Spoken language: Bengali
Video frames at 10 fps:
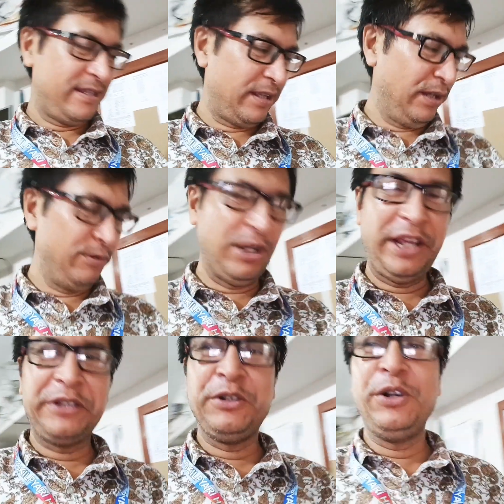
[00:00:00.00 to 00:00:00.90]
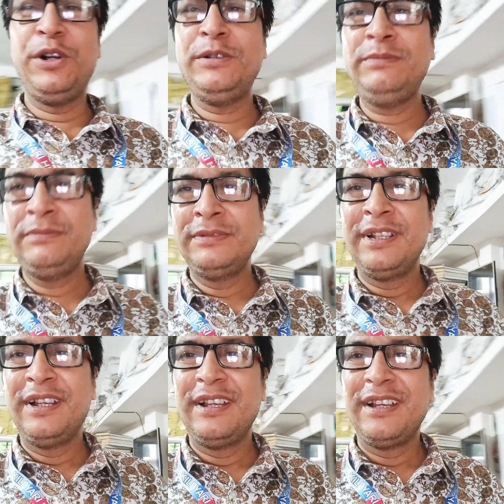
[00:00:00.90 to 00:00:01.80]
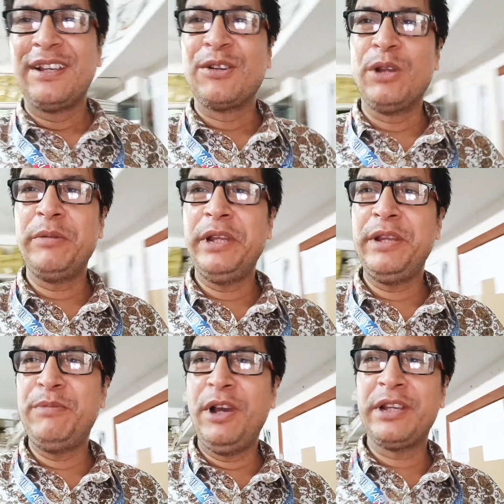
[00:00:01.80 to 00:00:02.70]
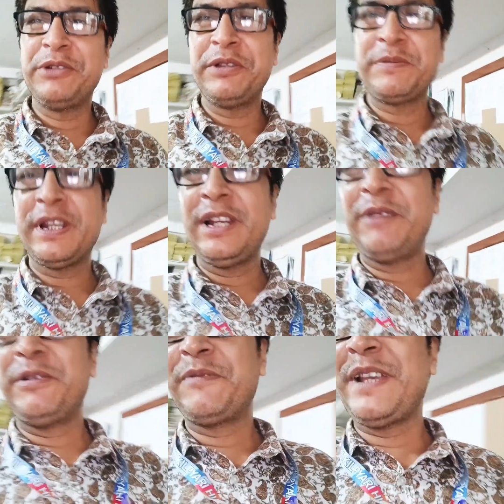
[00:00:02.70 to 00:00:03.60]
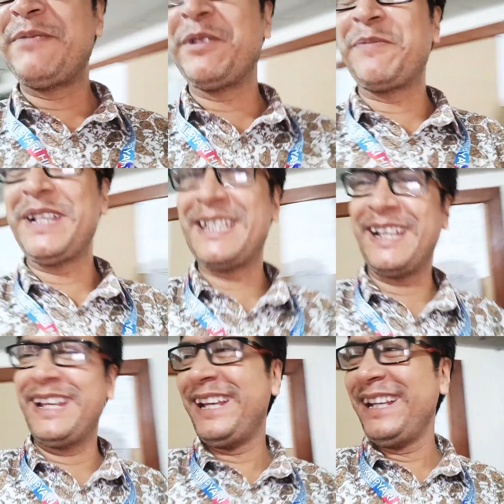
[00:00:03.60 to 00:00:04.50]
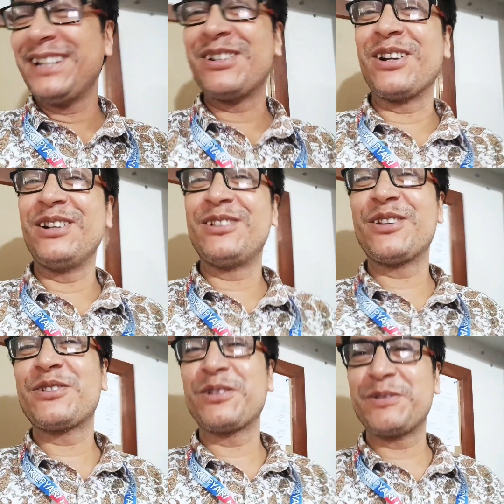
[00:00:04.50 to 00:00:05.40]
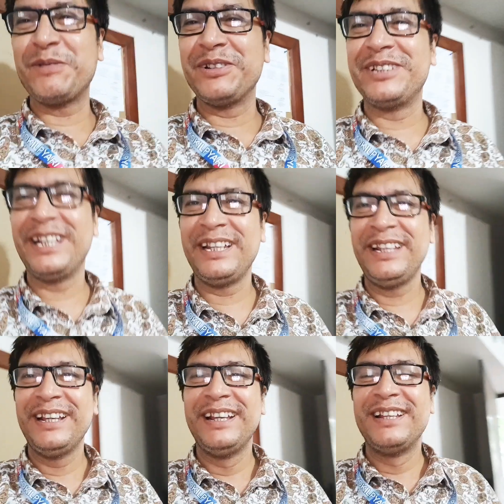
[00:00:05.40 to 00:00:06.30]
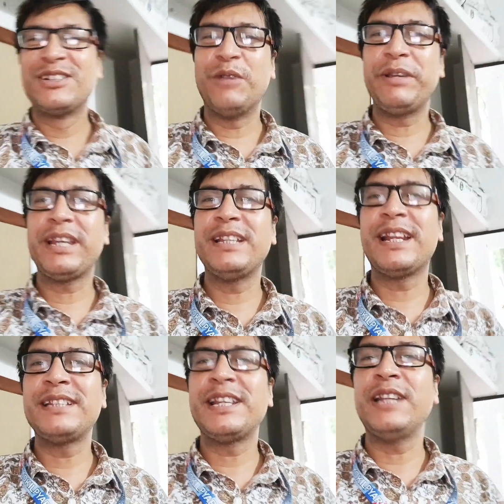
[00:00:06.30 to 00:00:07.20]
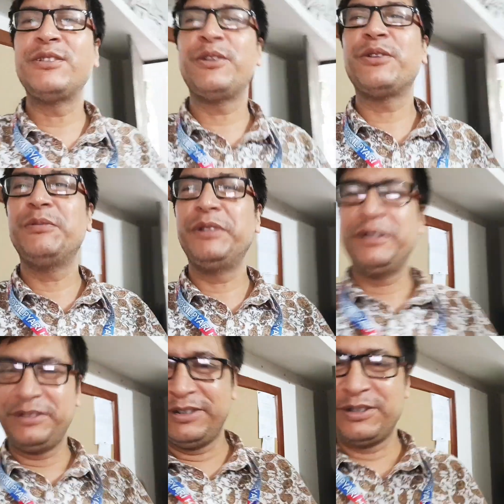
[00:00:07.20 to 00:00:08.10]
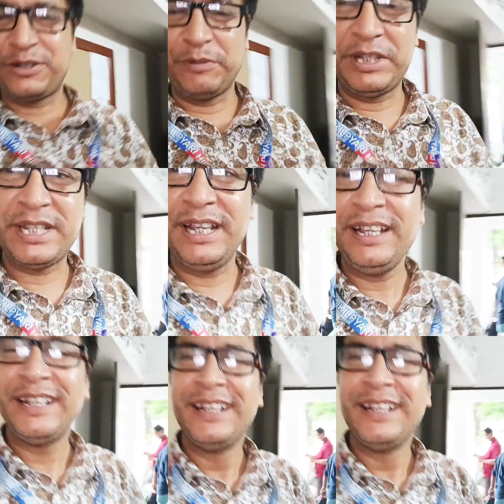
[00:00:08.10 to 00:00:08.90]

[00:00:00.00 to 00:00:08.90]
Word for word: আসসালামু আলাইকুম ঘরে বাইরে ব্লগ ইউটিউব চ্যানেল এবং ফেসবুক পেজ থেকে সকল দর্শক সুবর্ণদেই সবাইকে জানাচ্ছি আন্তরিক অভিনন্দন ও শুভেচ্ছা